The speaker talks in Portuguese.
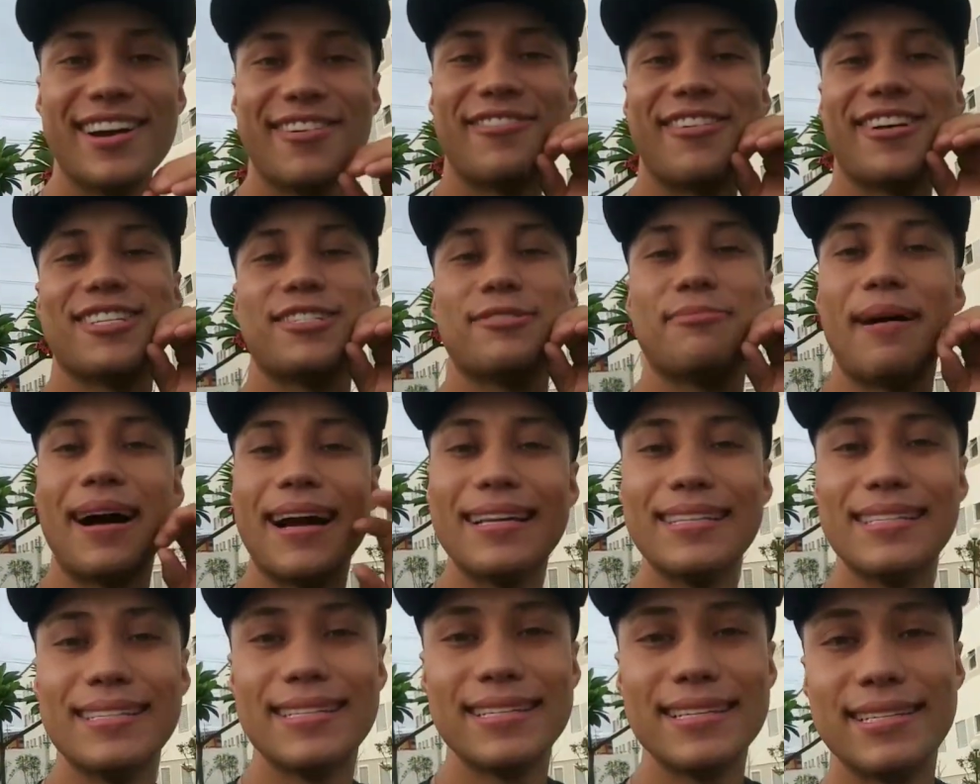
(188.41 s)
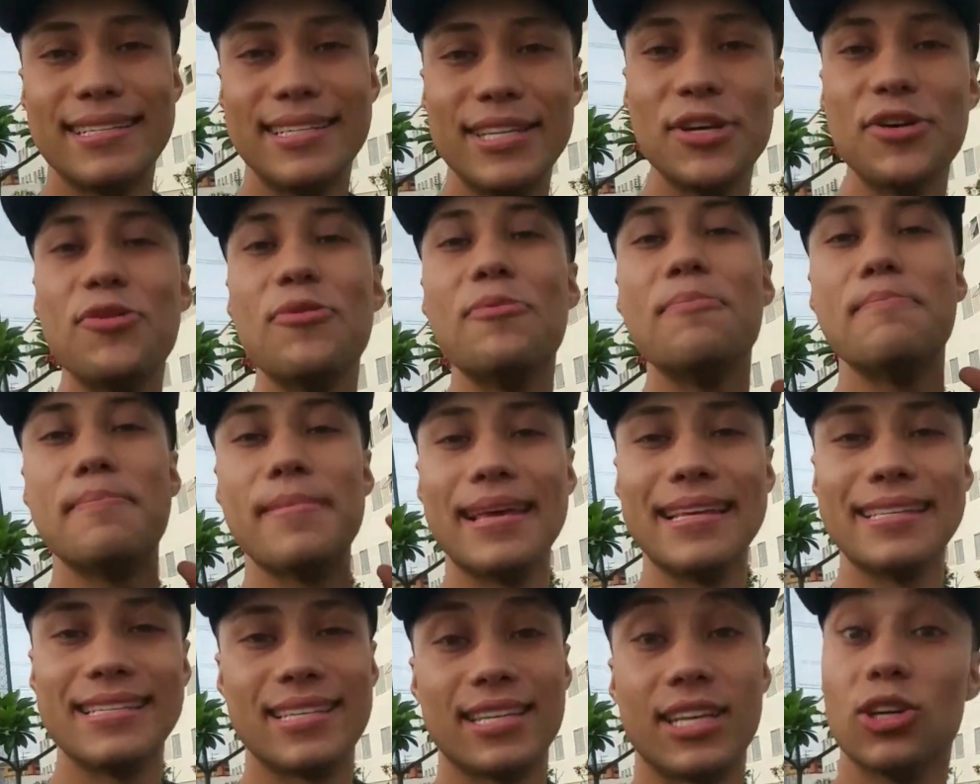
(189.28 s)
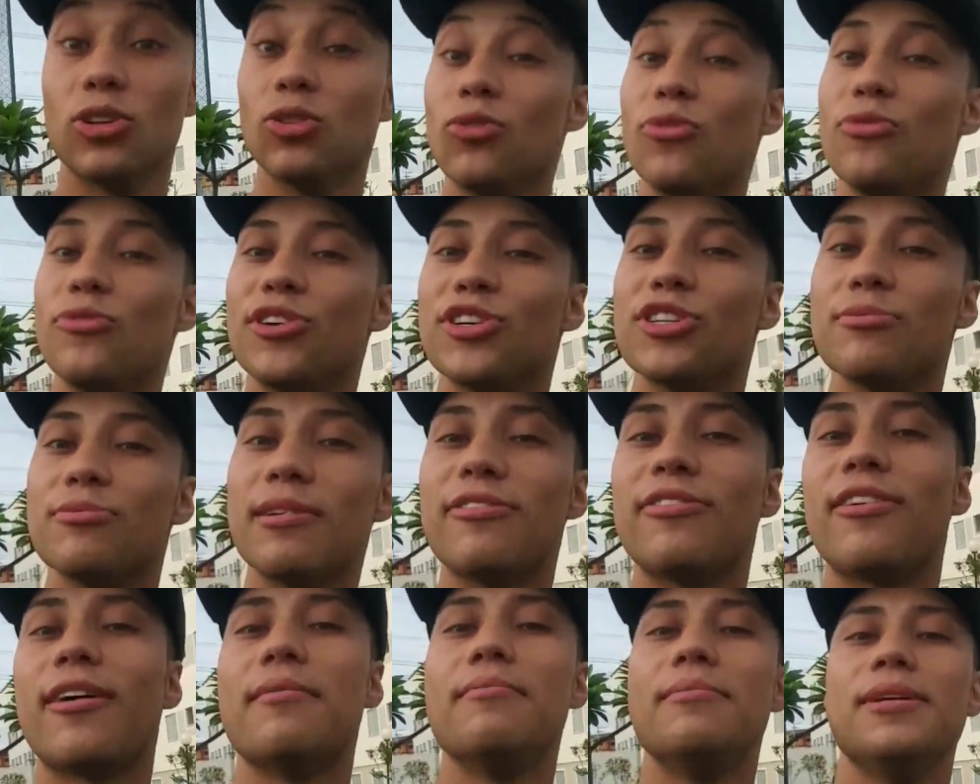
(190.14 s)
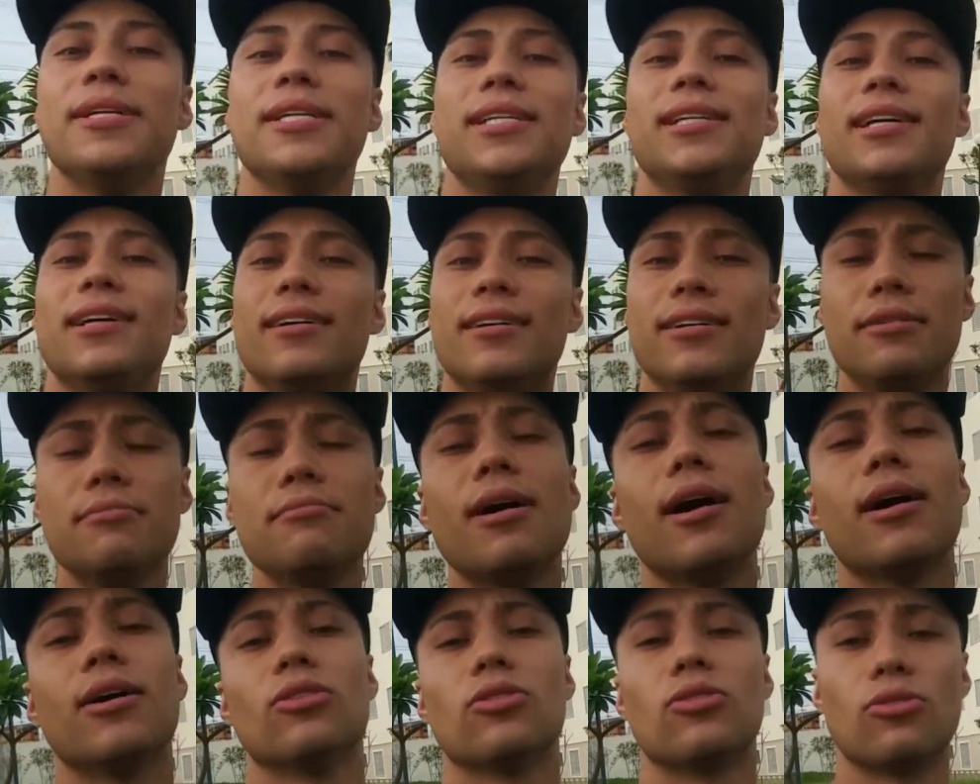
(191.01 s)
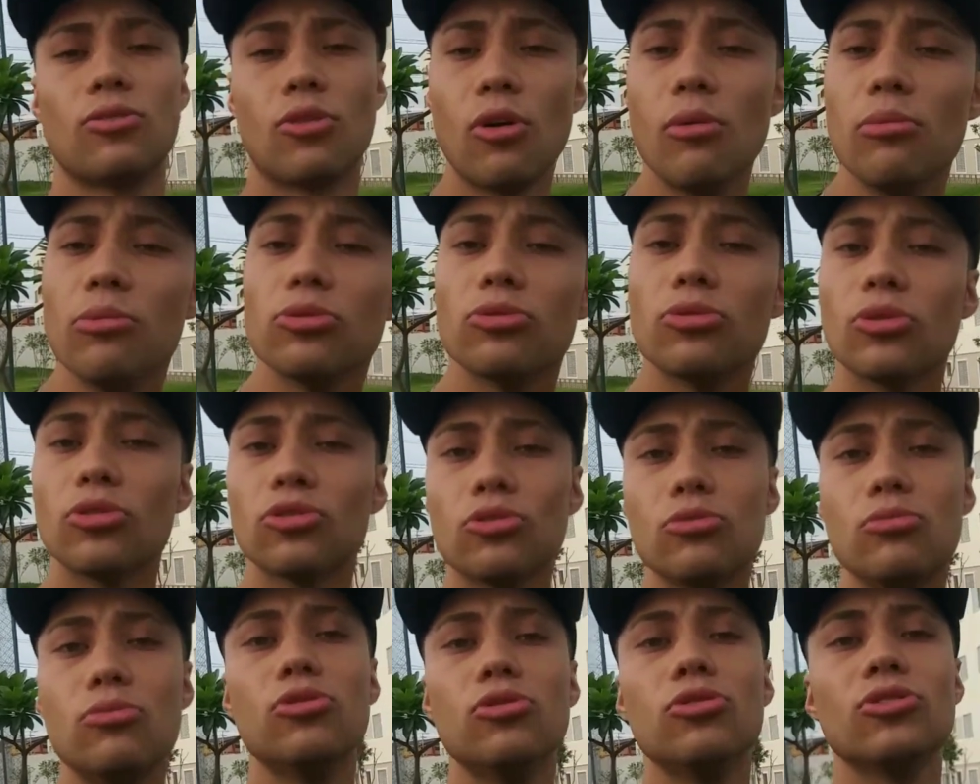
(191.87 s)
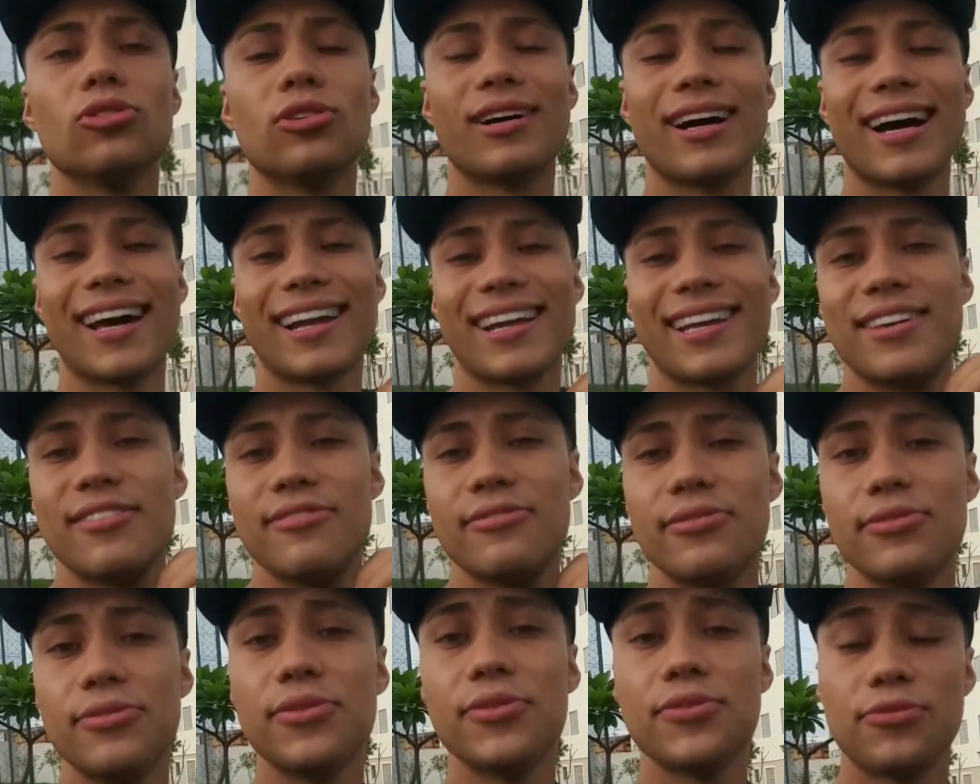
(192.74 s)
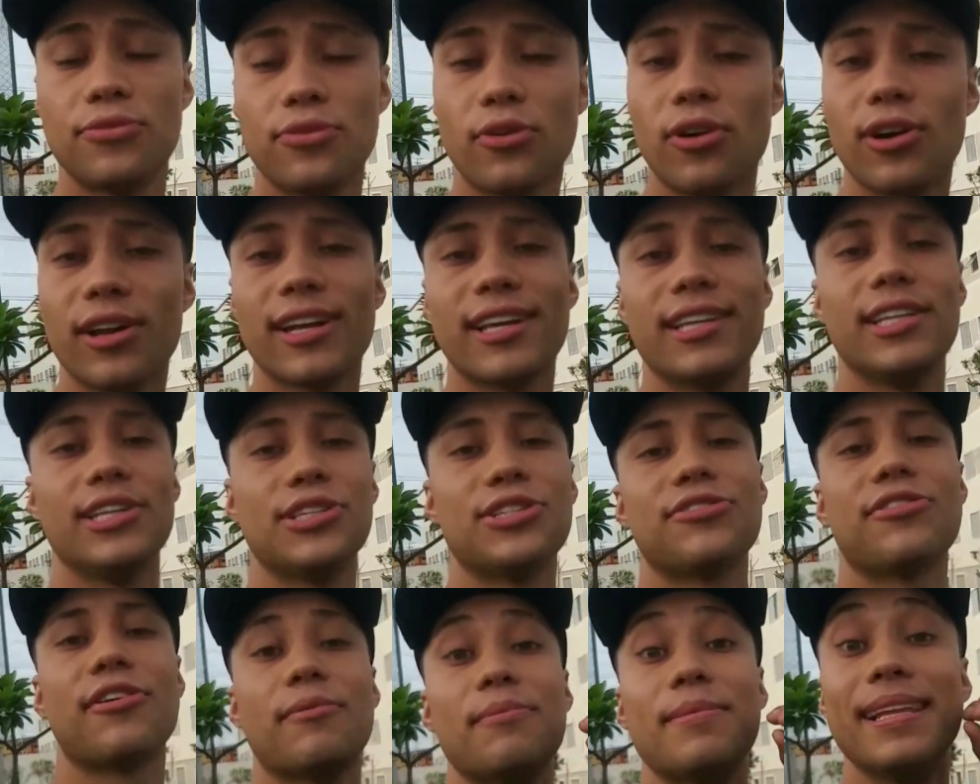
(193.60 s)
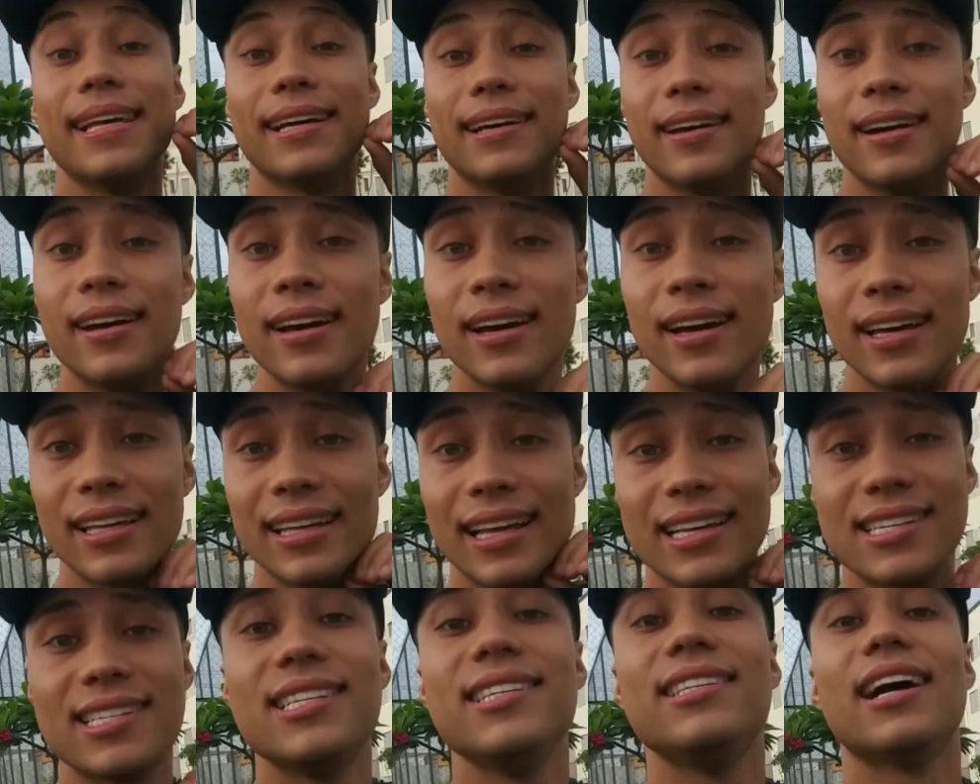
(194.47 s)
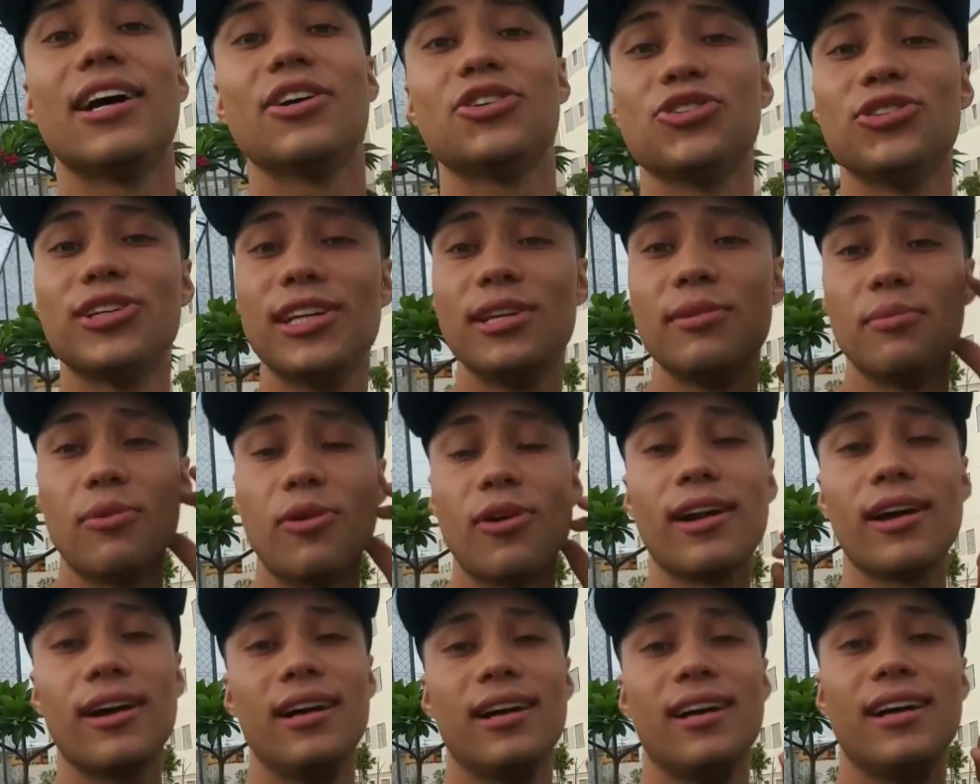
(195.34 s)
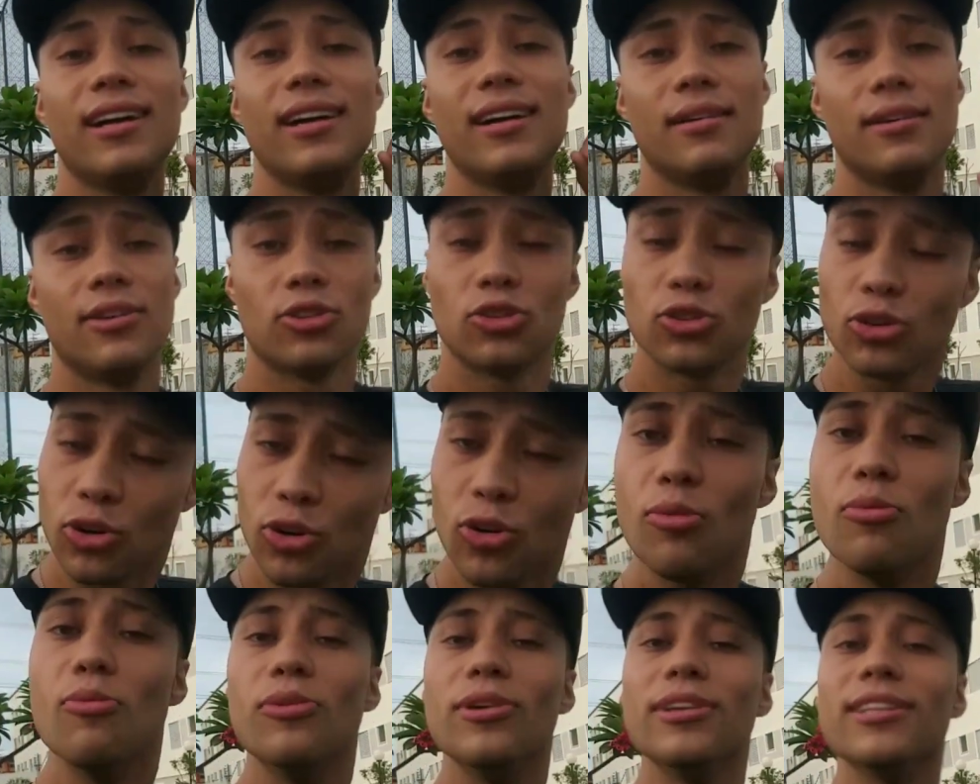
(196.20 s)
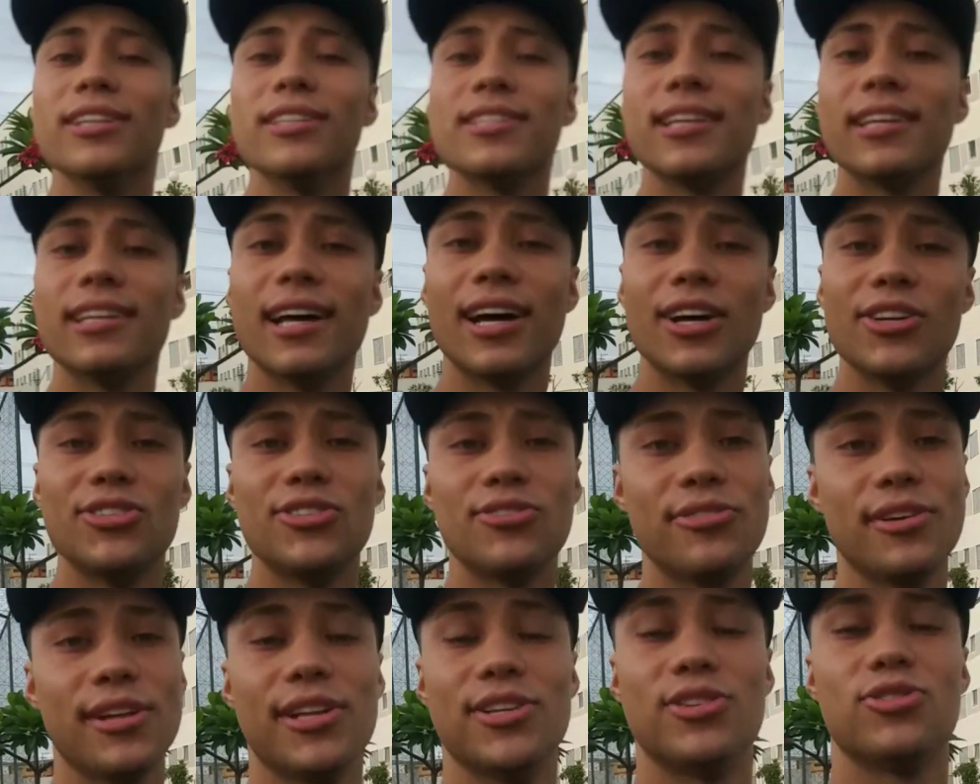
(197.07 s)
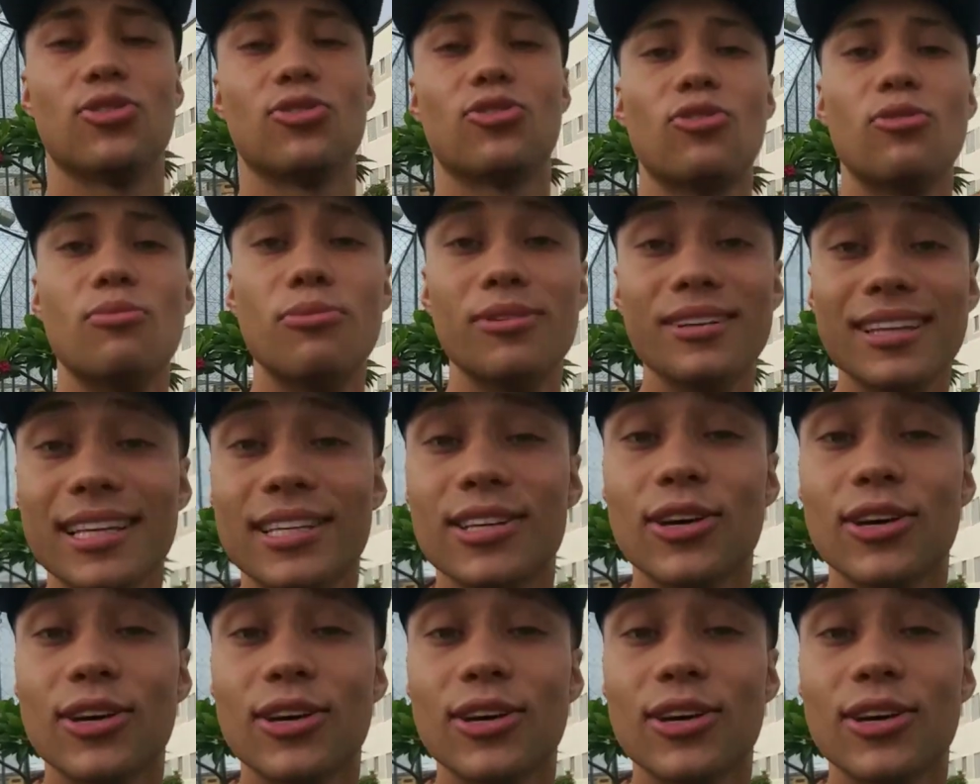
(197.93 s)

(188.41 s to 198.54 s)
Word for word: Faz mais de cinco meses que eu não vejo minha família. E, mano, como todo mundo, cara, que vive fora, que deixa a família na cidade onde ele mora, eu tô com muita ansiedade de ver eles, tô com muita